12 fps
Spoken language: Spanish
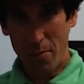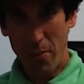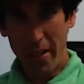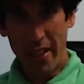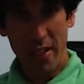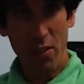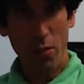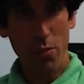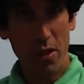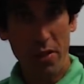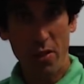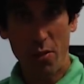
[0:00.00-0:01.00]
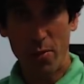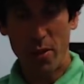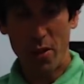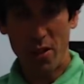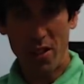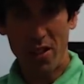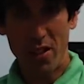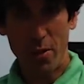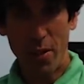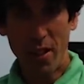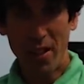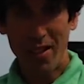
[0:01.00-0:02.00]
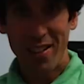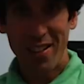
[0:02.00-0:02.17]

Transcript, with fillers: 1500-1600 metros de desnivel